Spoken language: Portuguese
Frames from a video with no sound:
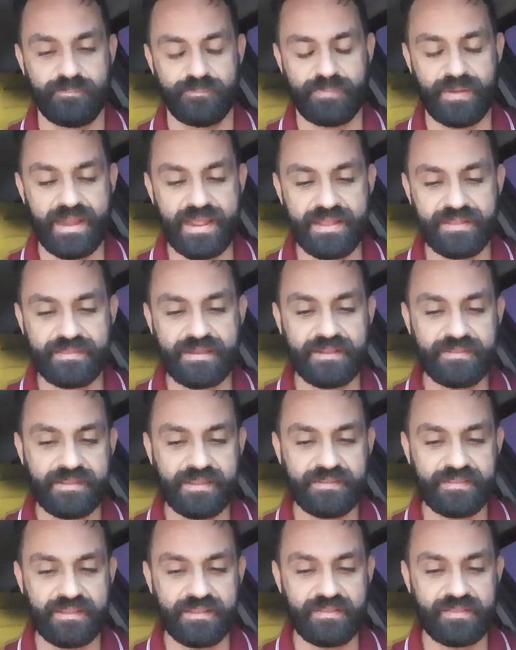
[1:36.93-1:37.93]
Para entrar
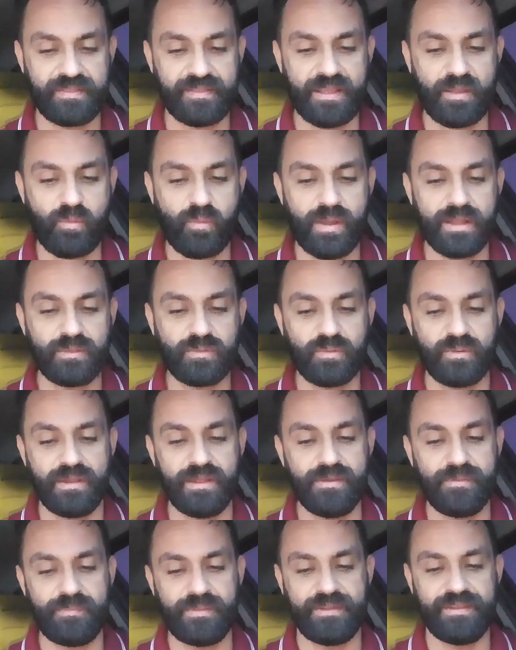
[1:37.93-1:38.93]
tem que ter até 4
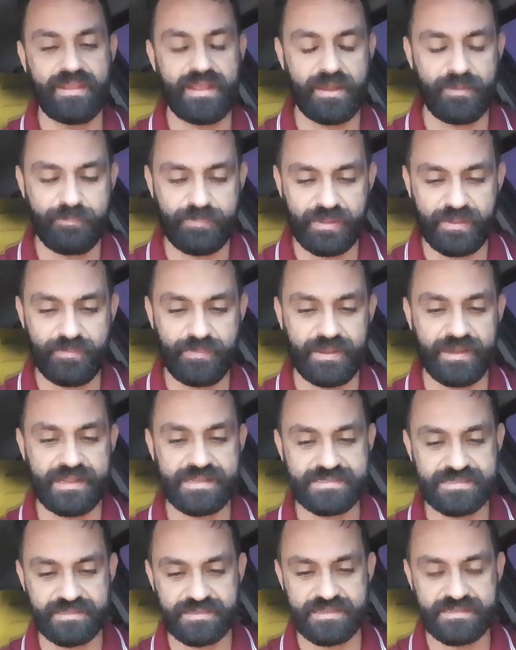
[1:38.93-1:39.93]
anos e ele
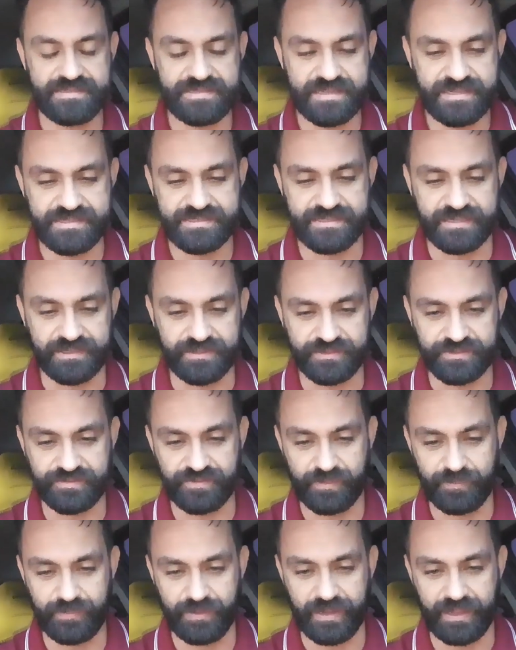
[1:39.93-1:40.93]
permanece até 6 anos.
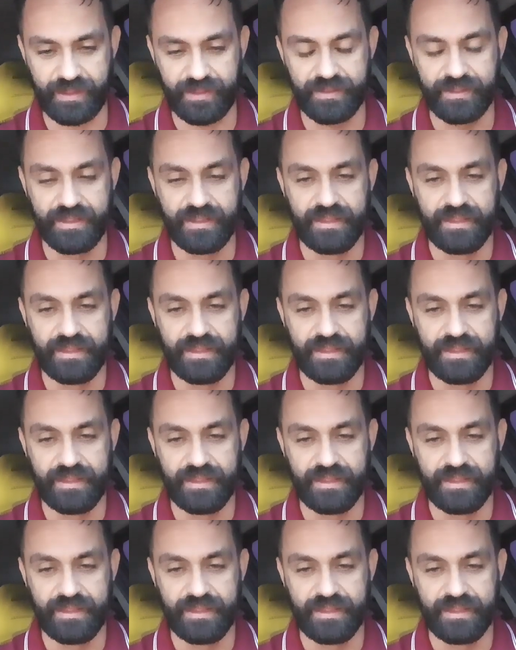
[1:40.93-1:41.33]
Vamos lá.